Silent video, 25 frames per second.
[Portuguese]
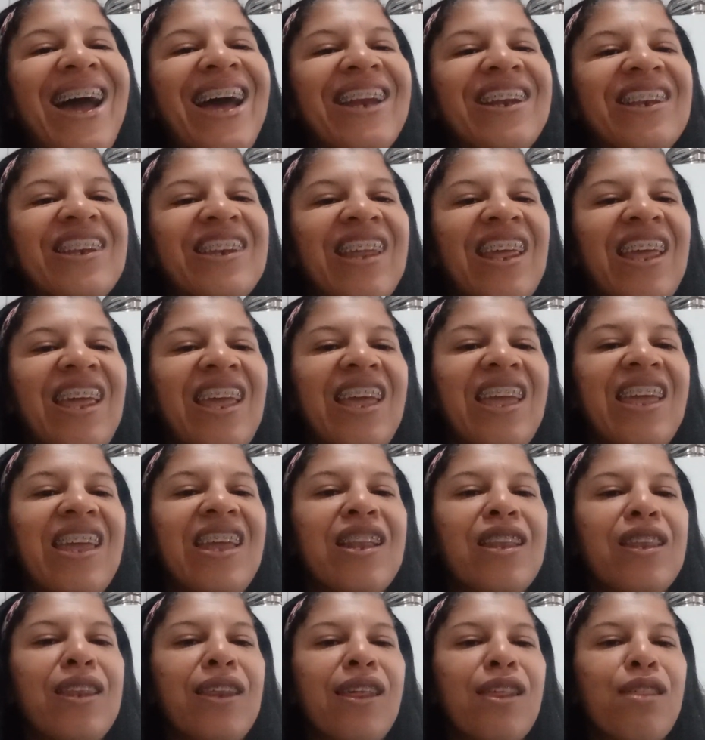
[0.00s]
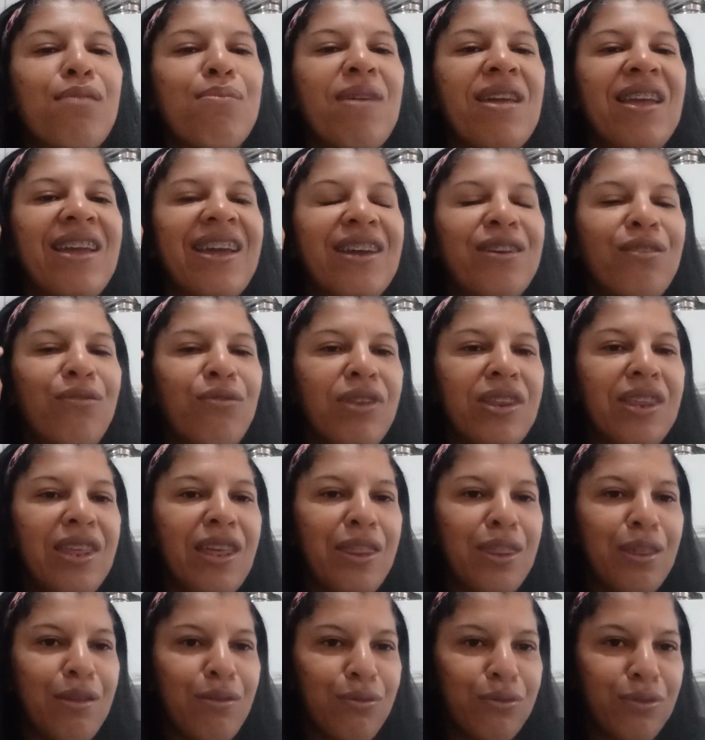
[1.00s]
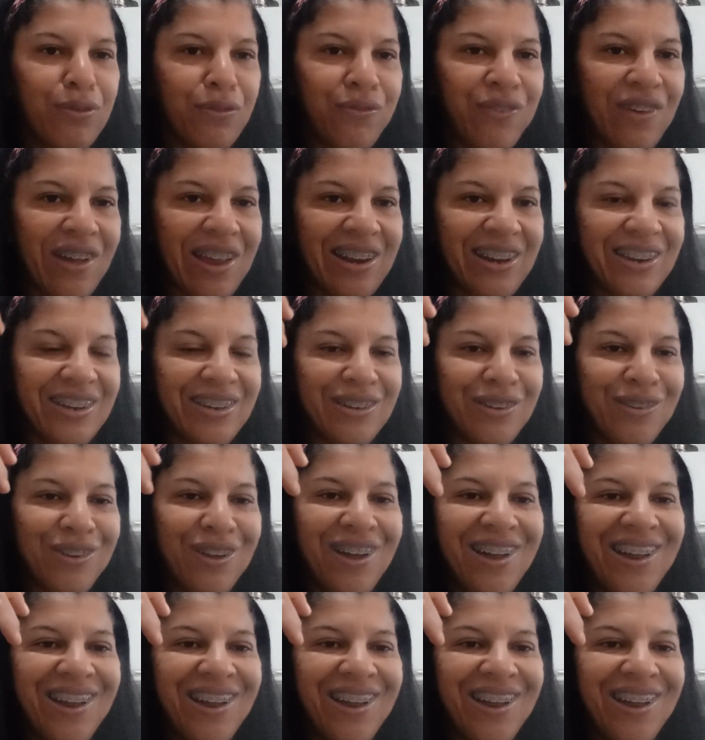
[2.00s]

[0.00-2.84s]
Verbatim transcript: até entre as mercadorias, eu que estou falando,